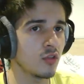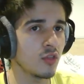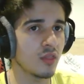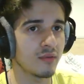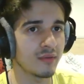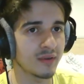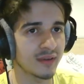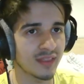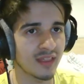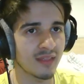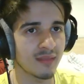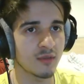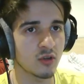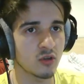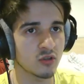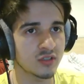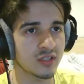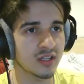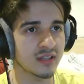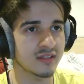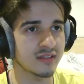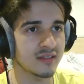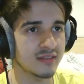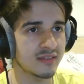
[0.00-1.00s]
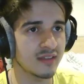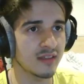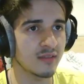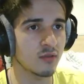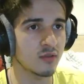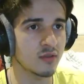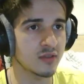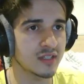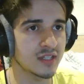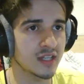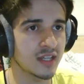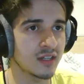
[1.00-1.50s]
¿De verdad me lo estás diciendo
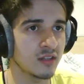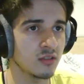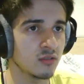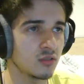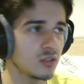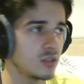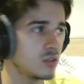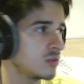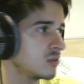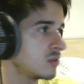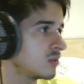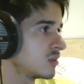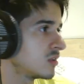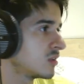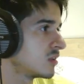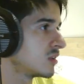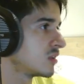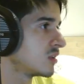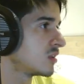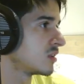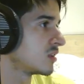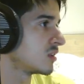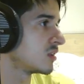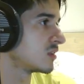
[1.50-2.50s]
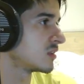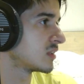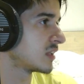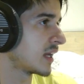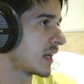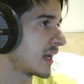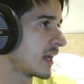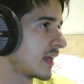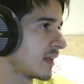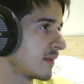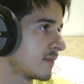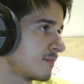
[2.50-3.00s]
en serio, tío? O
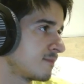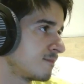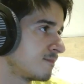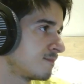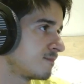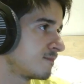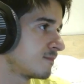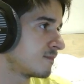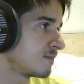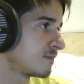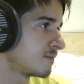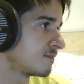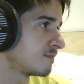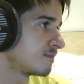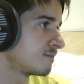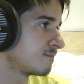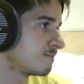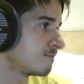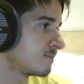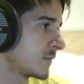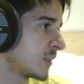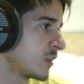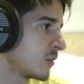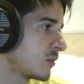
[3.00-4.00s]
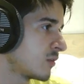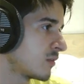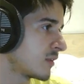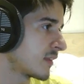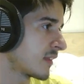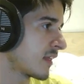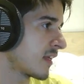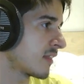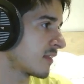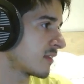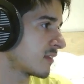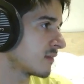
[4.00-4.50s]
sea, mm, tío, de
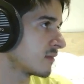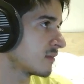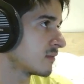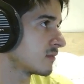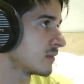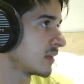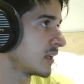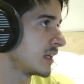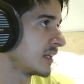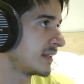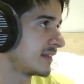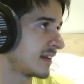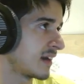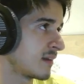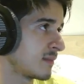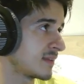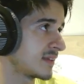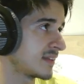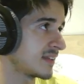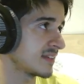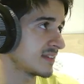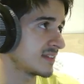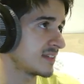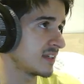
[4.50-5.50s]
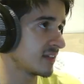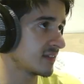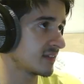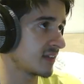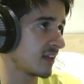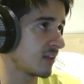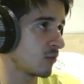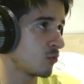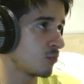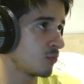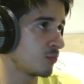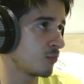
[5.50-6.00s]
verdad. Literalmente así he
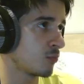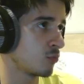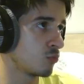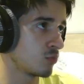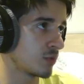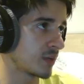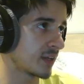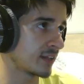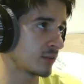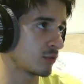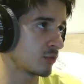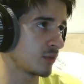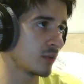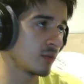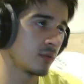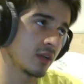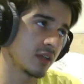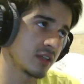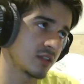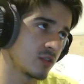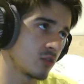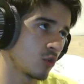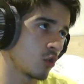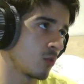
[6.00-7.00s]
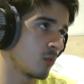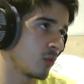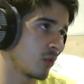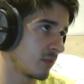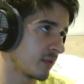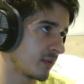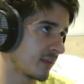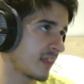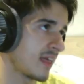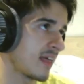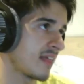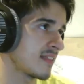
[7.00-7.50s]
estado un, un rato. Ha sido como, de
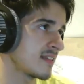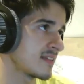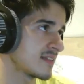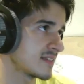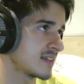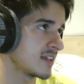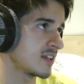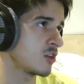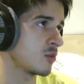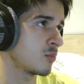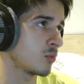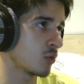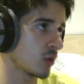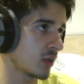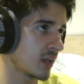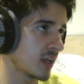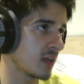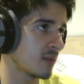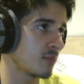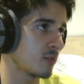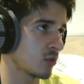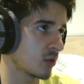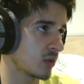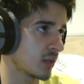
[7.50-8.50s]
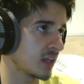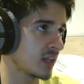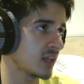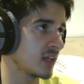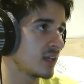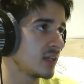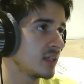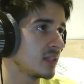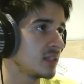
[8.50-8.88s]
verdad, en serio, ¿por qué? ¿Por qué?